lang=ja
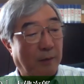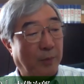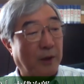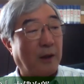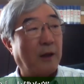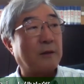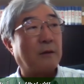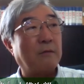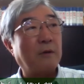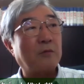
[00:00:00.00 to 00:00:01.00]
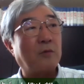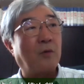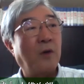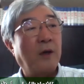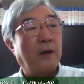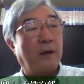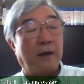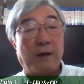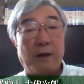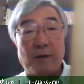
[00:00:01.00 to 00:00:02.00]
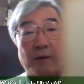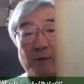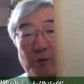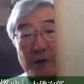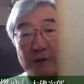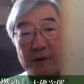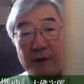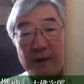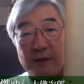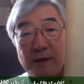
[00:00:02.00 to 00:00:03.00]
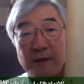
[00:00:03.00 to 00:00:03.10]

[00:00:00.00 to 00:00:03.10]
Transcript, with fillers: やっぱり書いたのがこの、えー、これですね。